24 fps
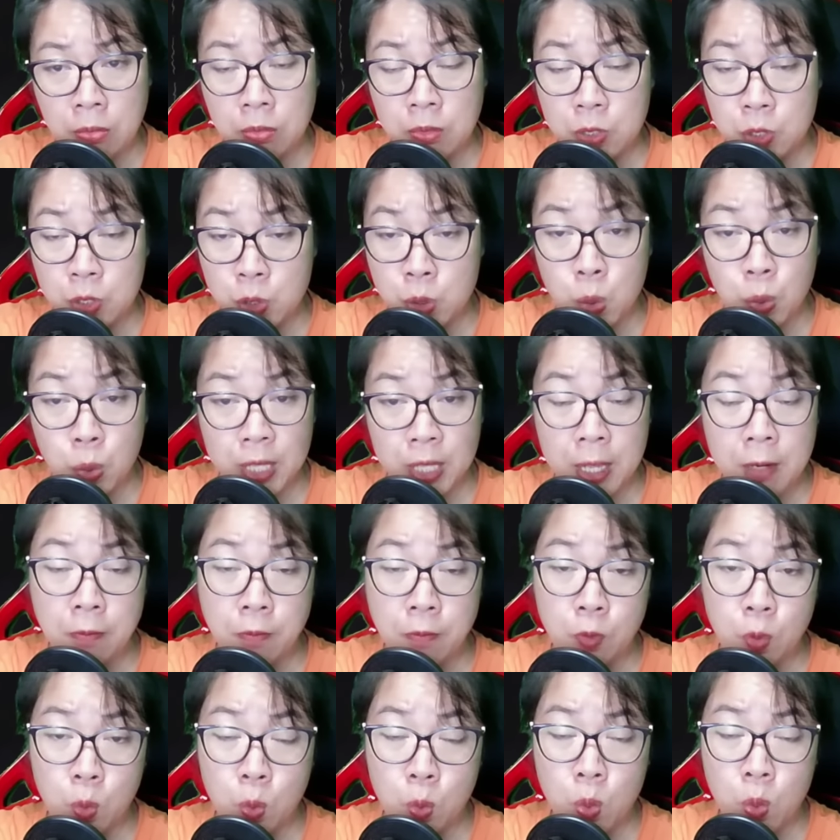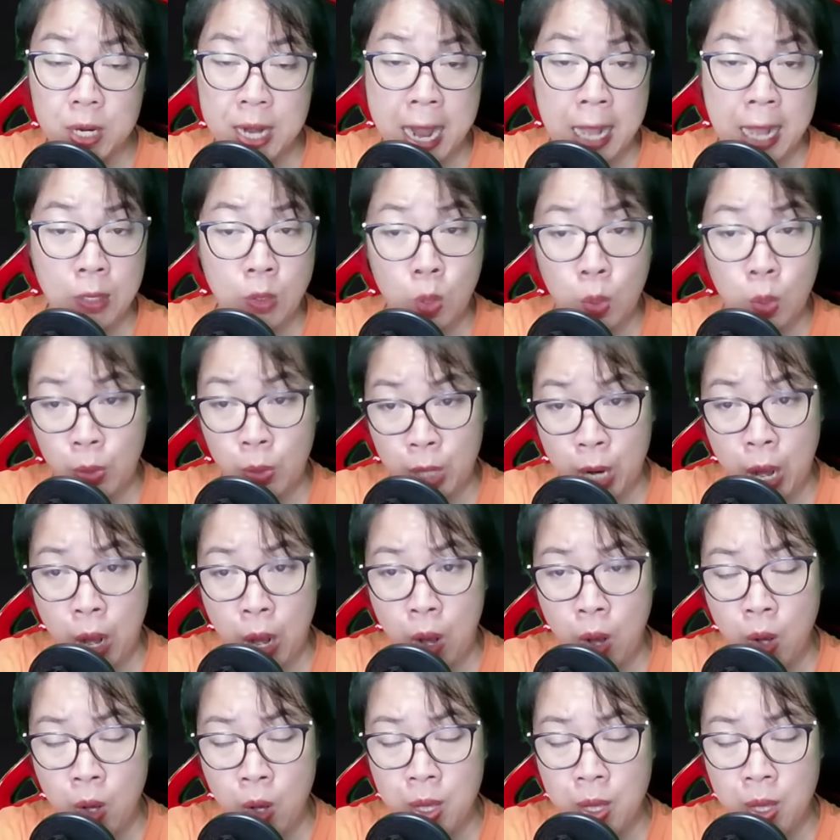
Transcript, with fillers: Dụ Thiên Vũ đang ngồi đó.